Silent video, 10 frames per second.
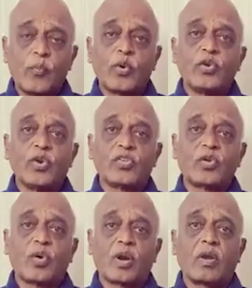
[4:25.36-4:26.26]
కుప్పం
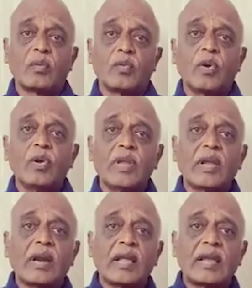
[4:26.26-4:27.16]
నియోజకవర్గంలో
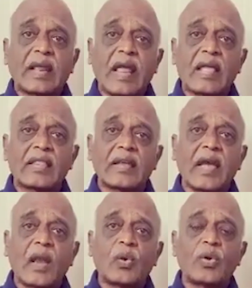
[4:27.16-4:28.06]
ఇక్కడ
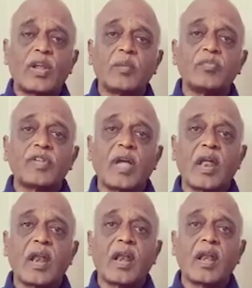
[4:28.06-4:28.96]
కిరాతకాలు
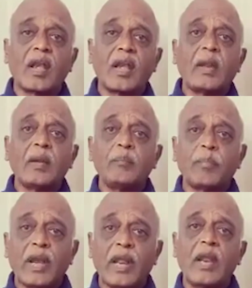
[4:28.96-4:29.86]
హింసాన్ని
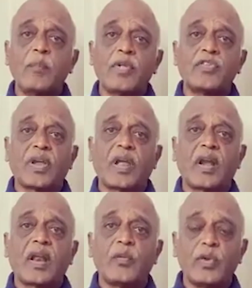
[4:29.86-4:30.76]

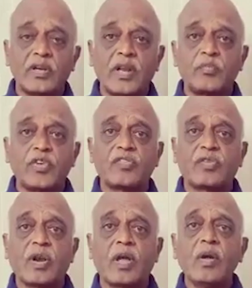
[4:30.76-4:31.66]
ప్రేరేపించకండి అని విజ్ఞప్తి
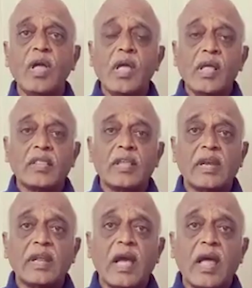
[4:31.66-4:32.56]
చేస్తున్నాం
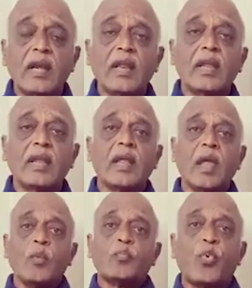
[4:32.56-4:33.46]
దీన్ని కానీ
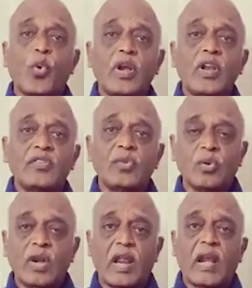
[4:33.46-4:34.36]

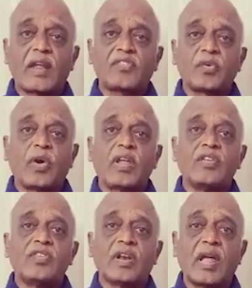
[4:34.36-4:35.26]
పోలీసులు నిర్లక్ష్యం
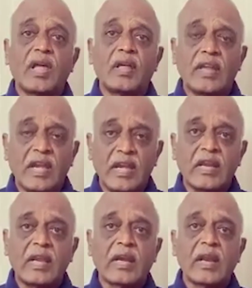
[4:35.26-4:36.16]
వహించిన
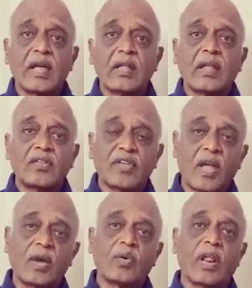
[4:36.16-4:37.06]
ఎన్నికల
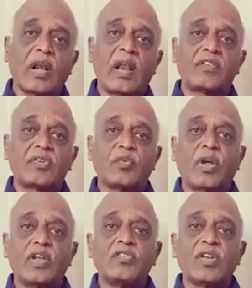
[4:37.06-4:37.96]
సంఘం నిర్లక్ష్యం
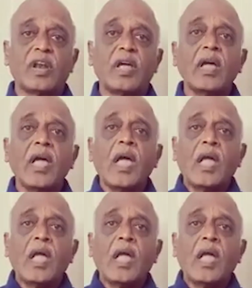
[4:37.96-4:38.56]
వహించిన